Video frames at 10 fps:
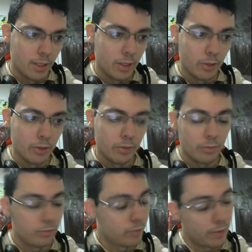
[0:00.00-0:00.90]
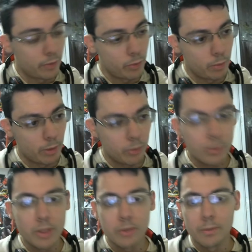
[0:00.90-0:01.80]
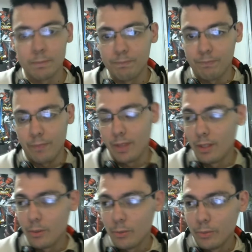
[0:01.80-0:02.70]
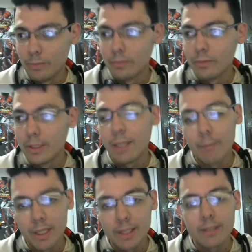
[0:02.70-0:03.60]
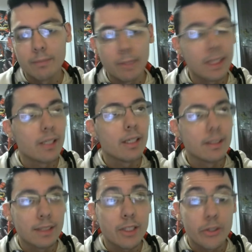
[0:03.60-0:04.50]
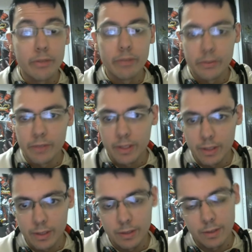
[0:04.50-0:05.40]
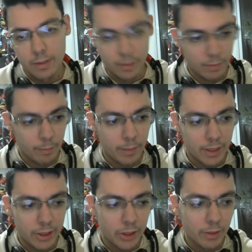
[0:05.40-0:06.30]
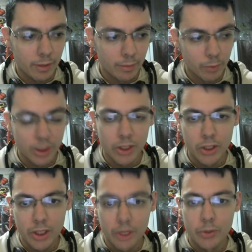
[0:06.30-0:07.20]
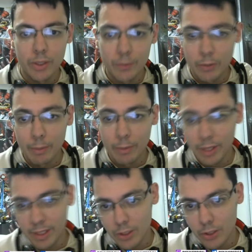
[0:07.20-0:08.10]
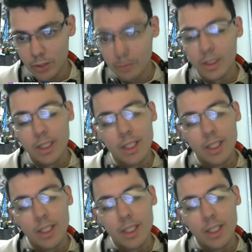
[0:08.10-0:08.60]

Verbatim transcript: E eu não estava acostumado com isso. Então é bem, bem cansativo às vezes. Apesar de que muita gente acha que jogar videogame não é cansativo,